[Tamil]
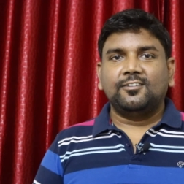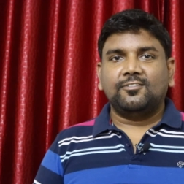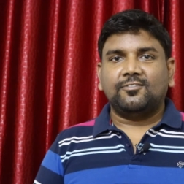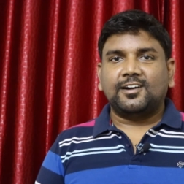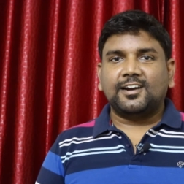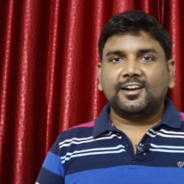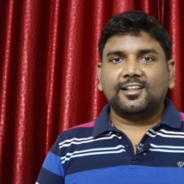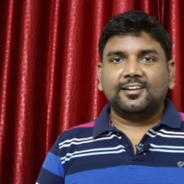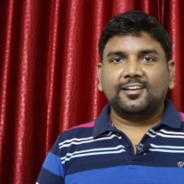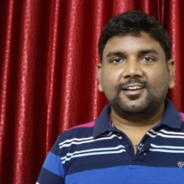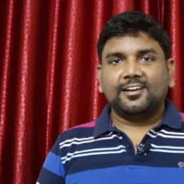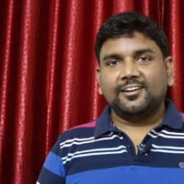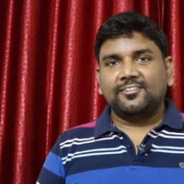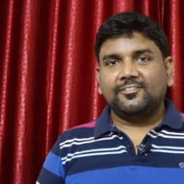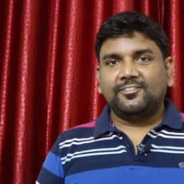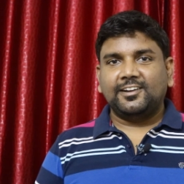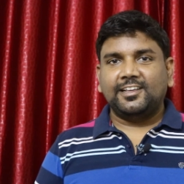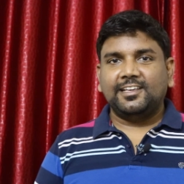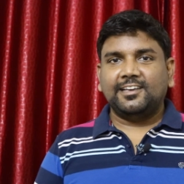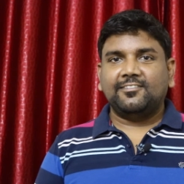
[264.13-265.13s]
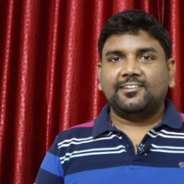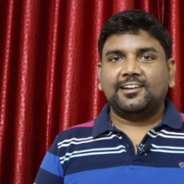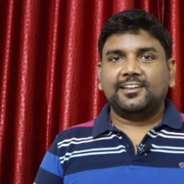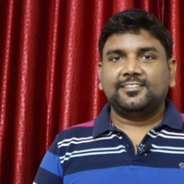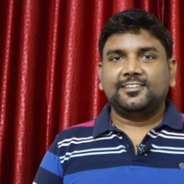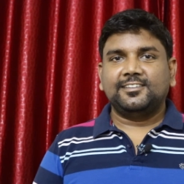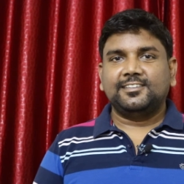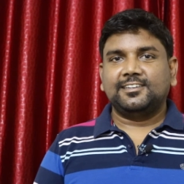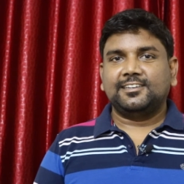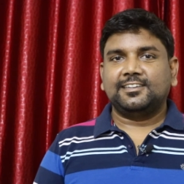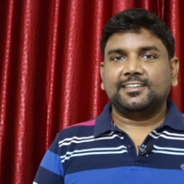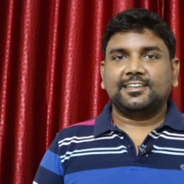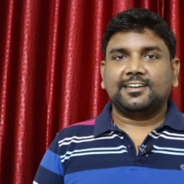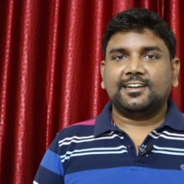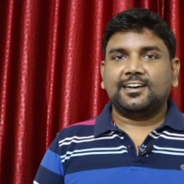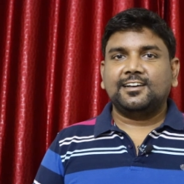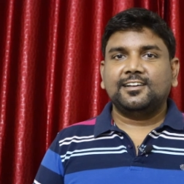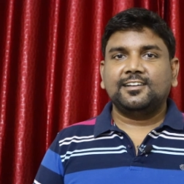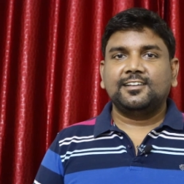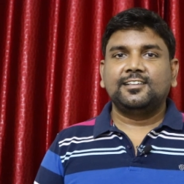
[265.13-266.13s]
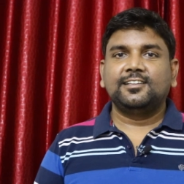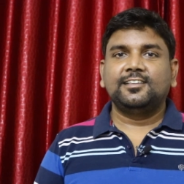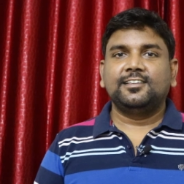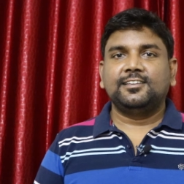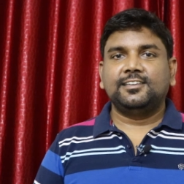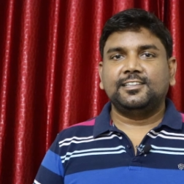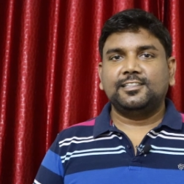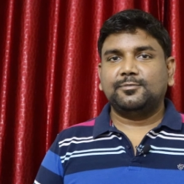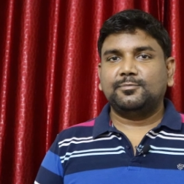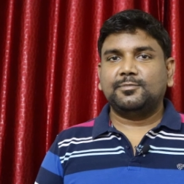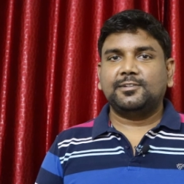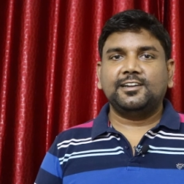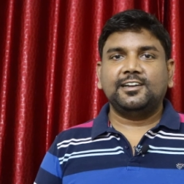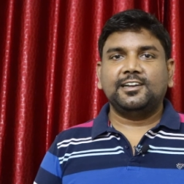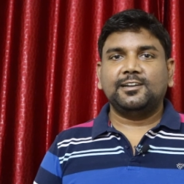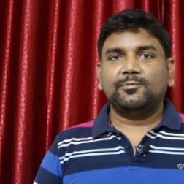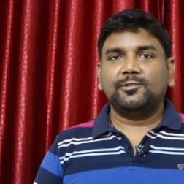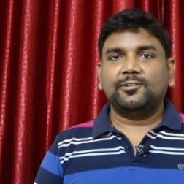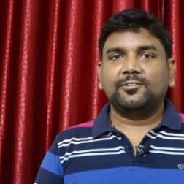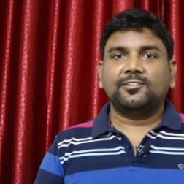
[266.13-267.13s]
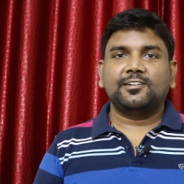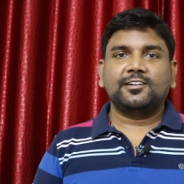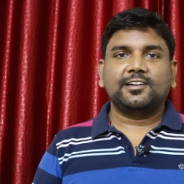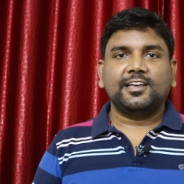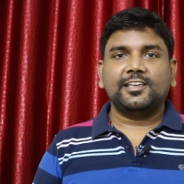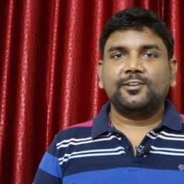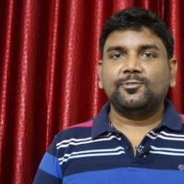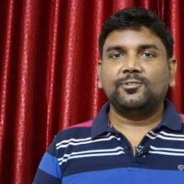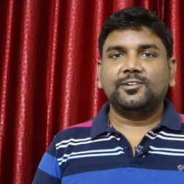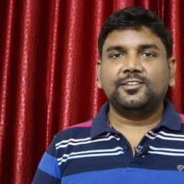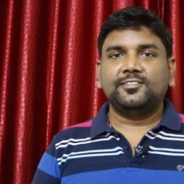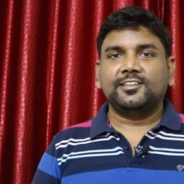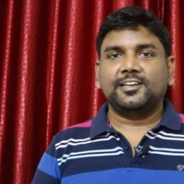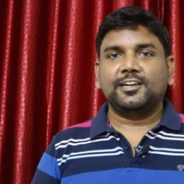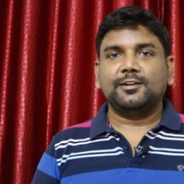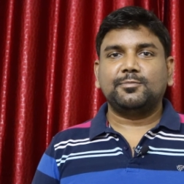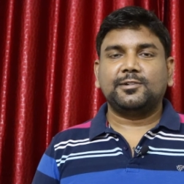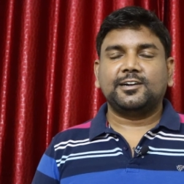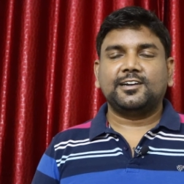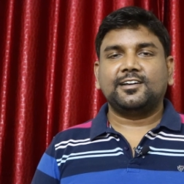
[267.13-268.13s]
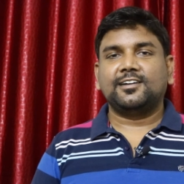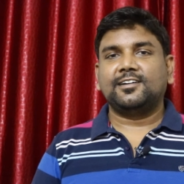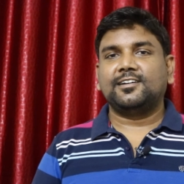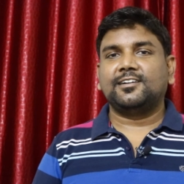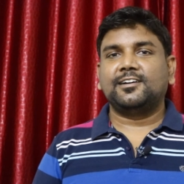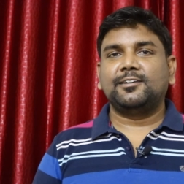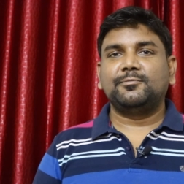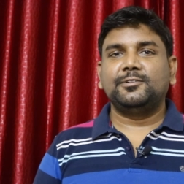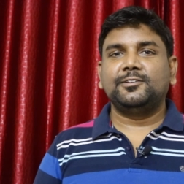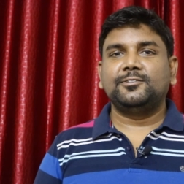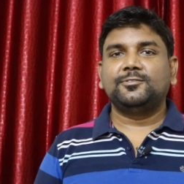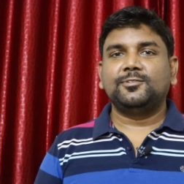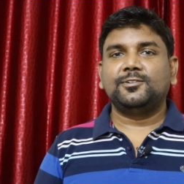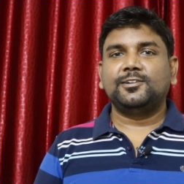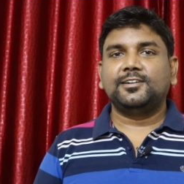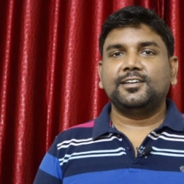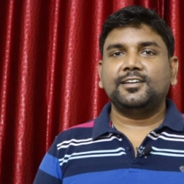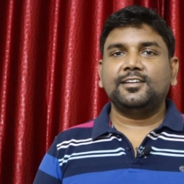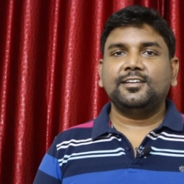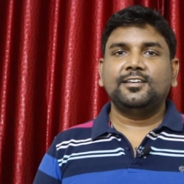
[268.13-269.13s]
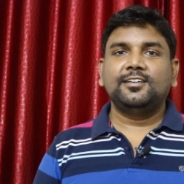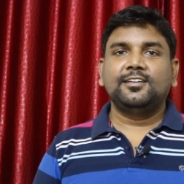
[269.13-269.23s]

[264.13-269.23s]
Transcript: வார்டனுக்காக ஃப்ரீயாக வேலை செஞ்சிட்ருக்கிறான் இதை மாதிரி நம்மளுக்கு ஒரு கைக்கூலி சிக்க மாட்டான் அப்படின்னு சொல்லிட்டு